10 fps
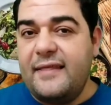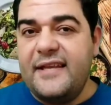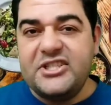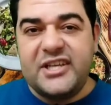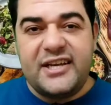
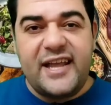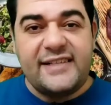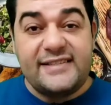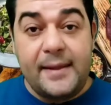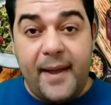هذه الشريعة
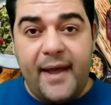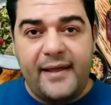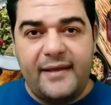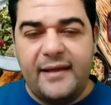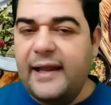
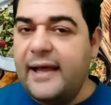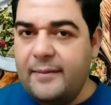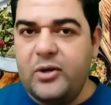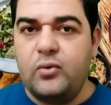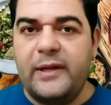السمحة
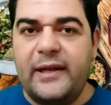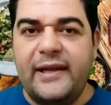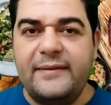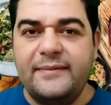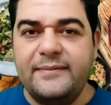لآمنوا
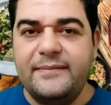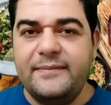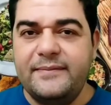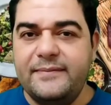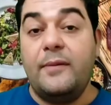بالله
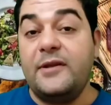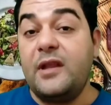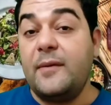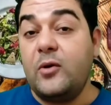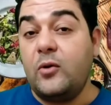
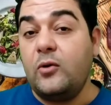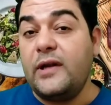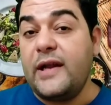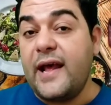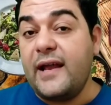وبالطبع
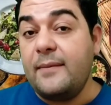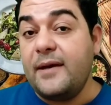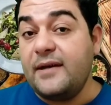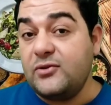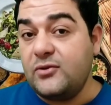كلنا نعلم
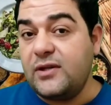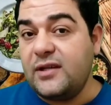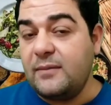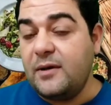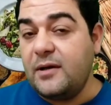أن سورة
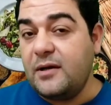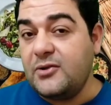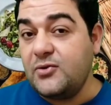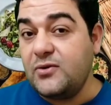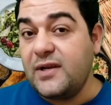البقرة
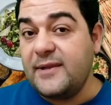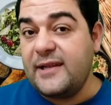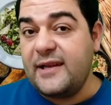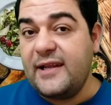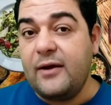سورة
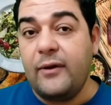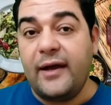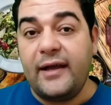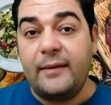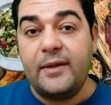مدنية
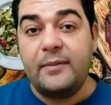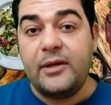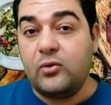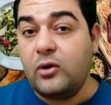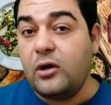وغالبا
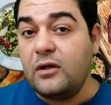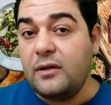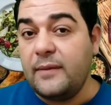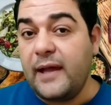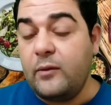ما
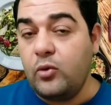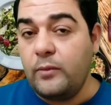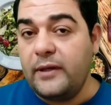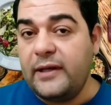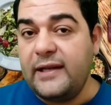تخاطب
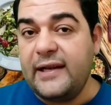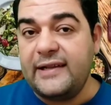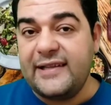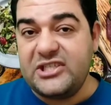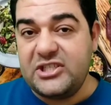المؤمنين
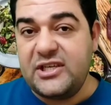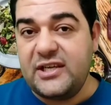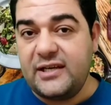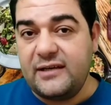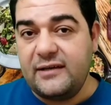
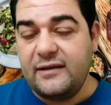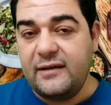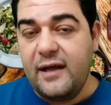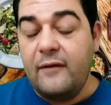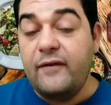للتشريع
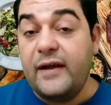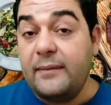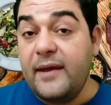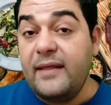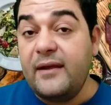
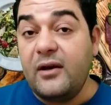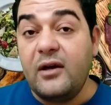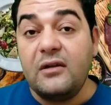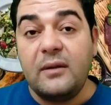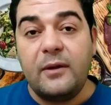فلماذا
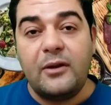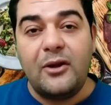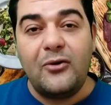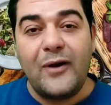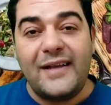خاطب
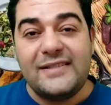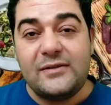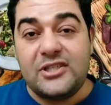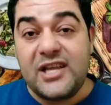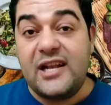الله عز
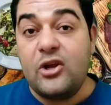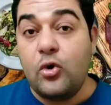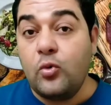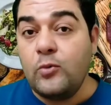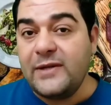وجل
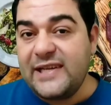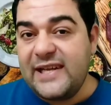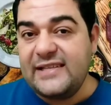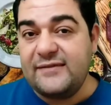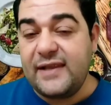عموم
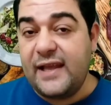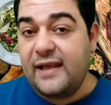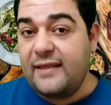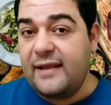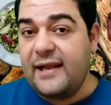الناس
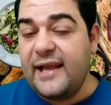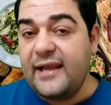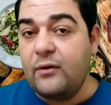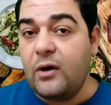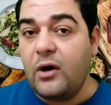في هذه
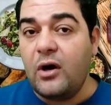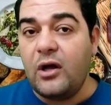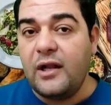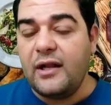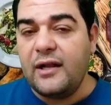الآية
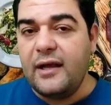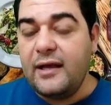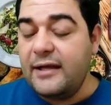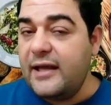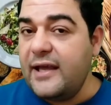وقال
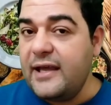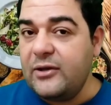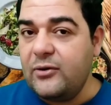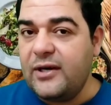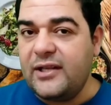يا
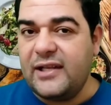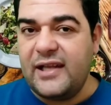أيها